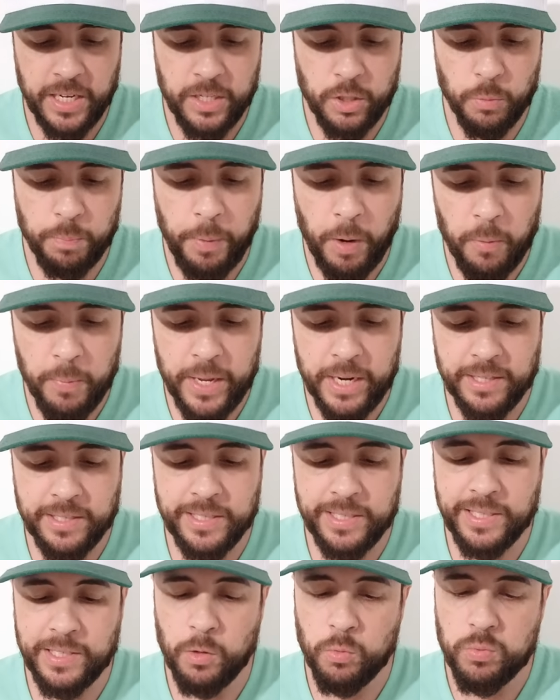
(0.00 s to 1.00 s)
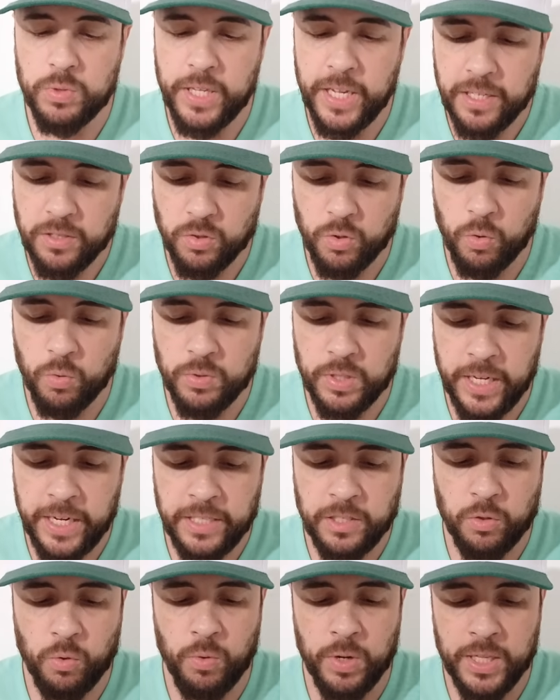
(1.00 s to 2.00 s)
aí do Palmeiras estão
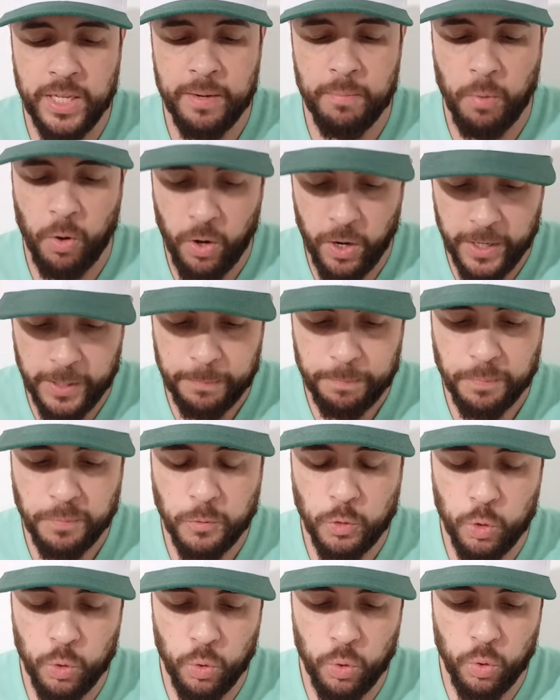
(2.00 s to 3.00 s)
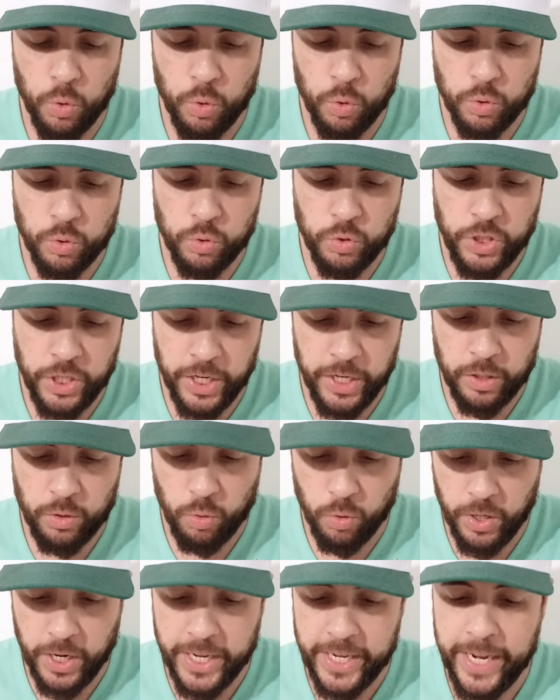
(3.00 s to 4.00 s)
descontentes com a demora do, do
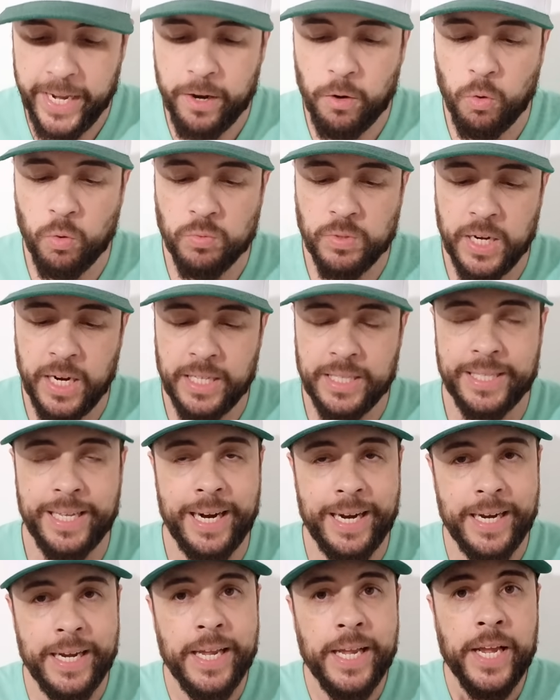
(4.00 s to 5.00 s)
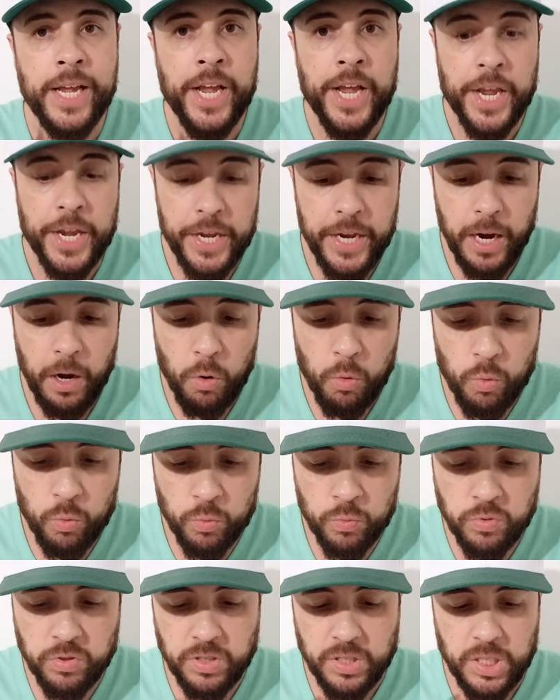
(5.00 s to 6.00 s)
diretor aí em contratar. E
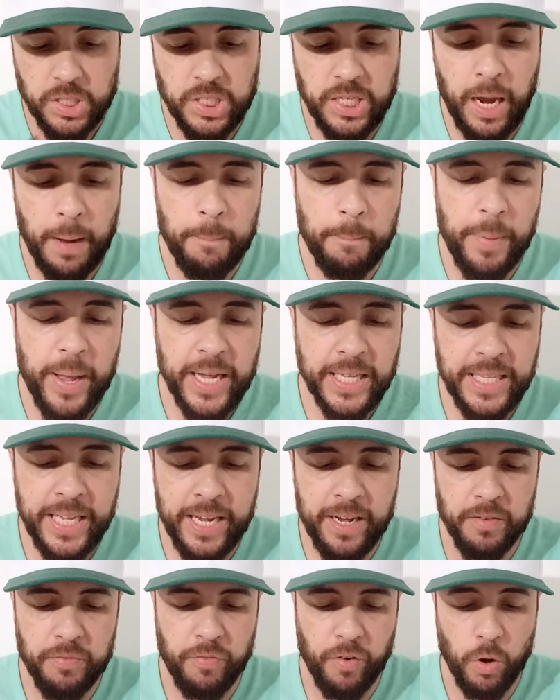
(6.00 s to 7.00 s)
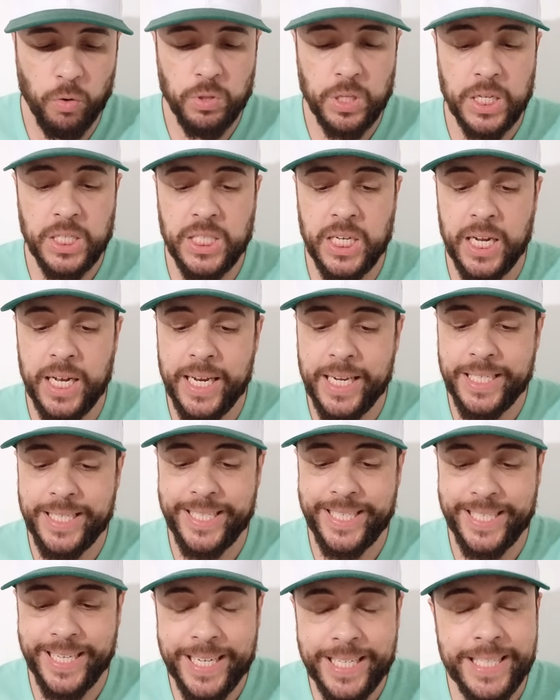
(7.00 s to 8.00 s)
alguns já pedem a volta de
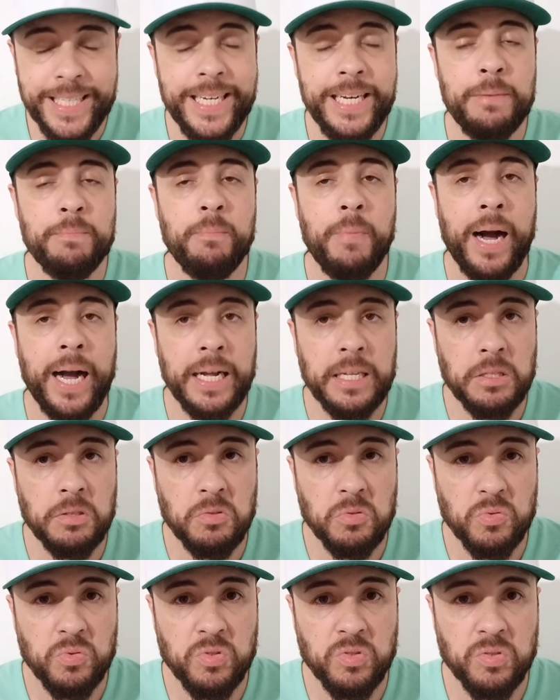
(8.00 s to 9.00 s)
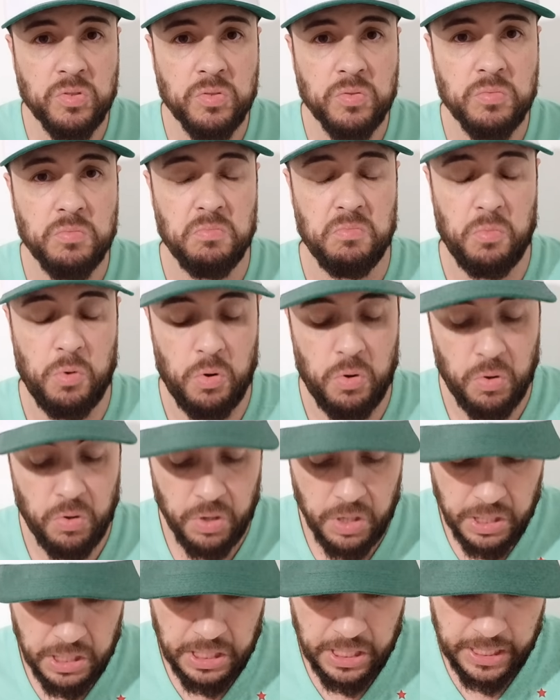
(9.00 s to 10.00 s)
Alexandre Matos.
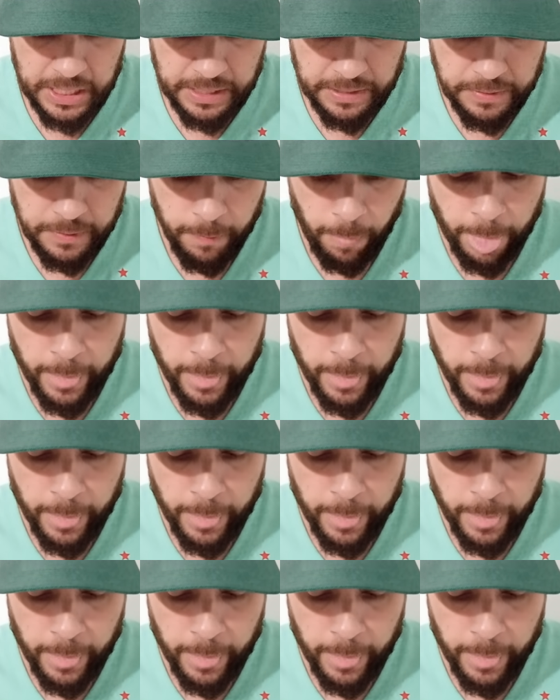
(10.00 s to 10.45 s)
Olha,